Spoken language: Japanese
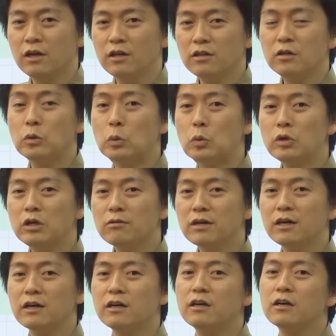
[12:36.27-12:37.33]
で、残り
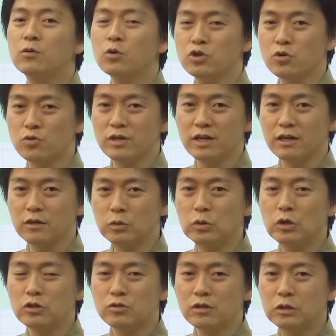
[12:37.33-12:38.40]
はご色やけど、
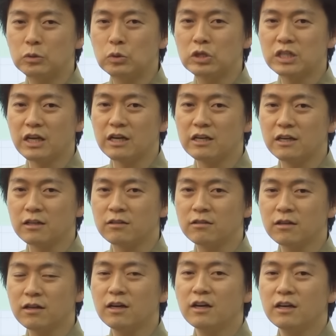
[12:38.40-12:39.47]
それはどうしたらいいかって
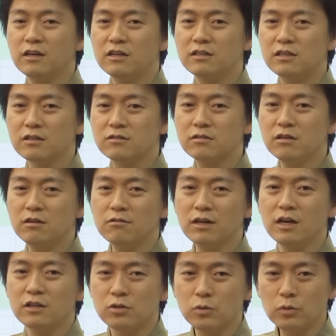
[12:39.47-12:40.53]
言ったら、えー、じゃあ次は
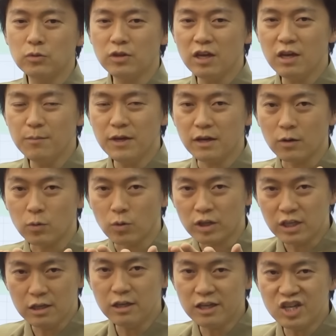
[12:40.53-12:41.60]
その底面がこう
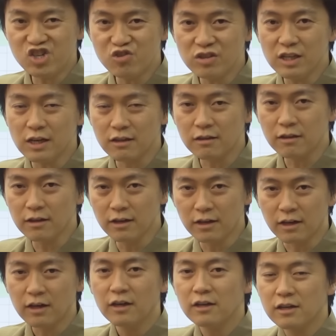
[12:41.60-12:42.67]
基準になった
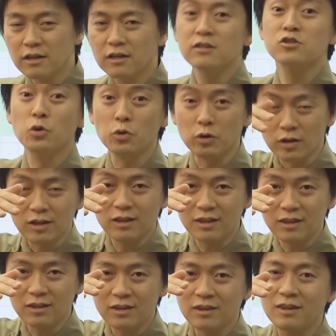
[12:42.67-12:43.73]
ら、その
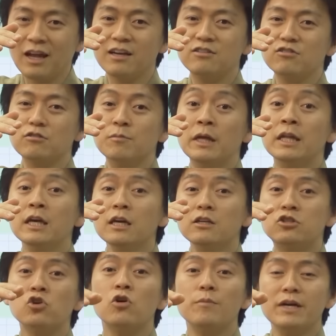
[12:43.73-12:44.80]
対する面ね、
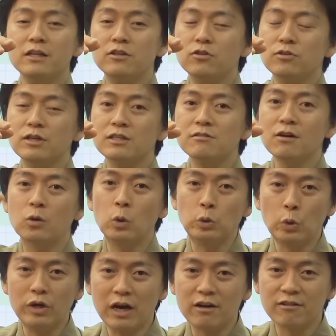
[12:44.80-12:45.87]
上面っていうやつはご通
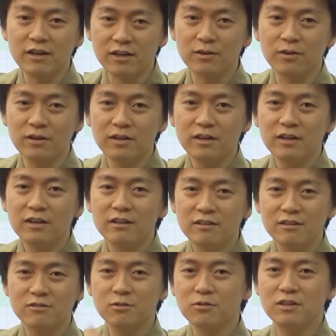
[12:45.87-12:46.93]
りあるわけよ。
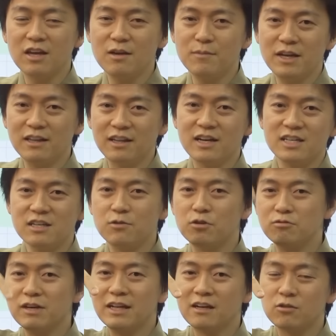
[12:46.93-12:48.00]
ね、その底面に対してこれ
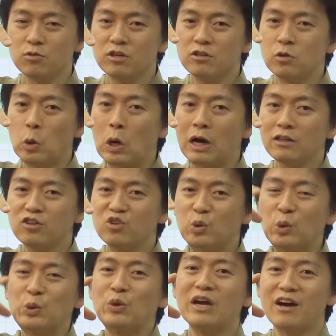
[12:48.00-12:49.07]
上何通り塗ろうかっていう
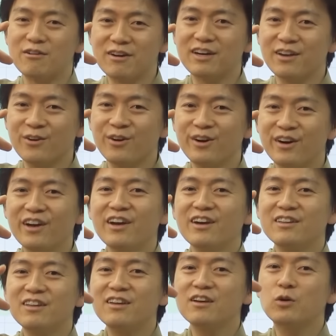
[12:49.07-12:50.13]
ご通りあるわけよ。
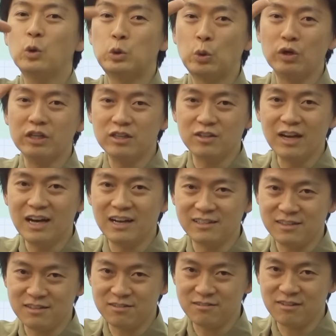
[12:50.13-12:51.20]
で、ご通りっていうのは発
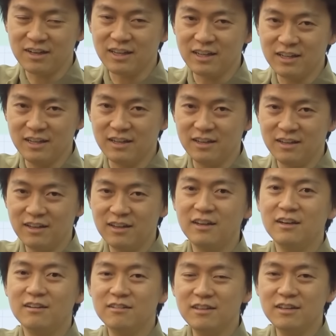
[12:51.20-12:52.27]
生するわけやね。
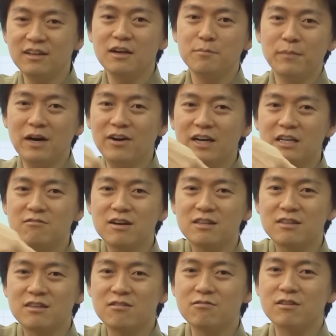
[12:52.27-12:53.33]
で、周り
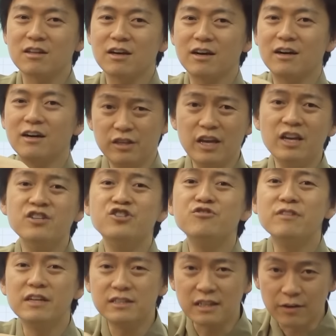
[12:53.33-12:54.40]
はって言ったら円
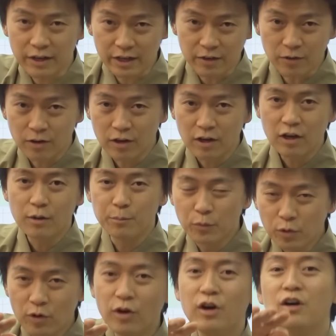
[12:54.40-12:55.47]
順列なわけよ。
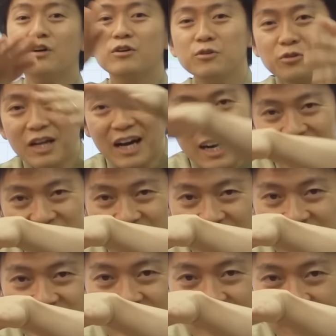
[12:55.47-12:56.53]
もう裏返しなんか
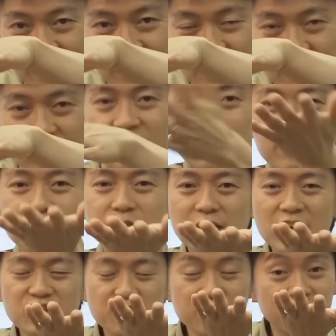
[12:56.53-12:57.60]
しないよ。
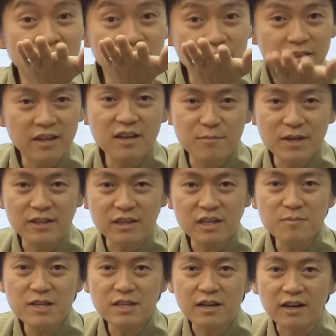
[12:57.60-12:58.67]
最初塗ったやつは底面って決
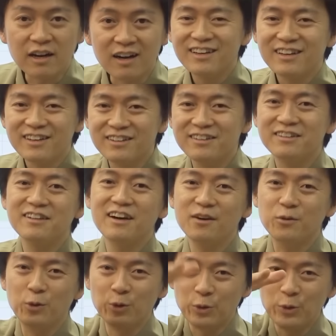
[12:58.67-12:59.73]
めてんから。うん、だから
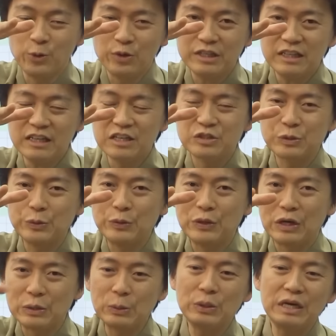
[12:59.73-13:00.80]
ご通りで、その後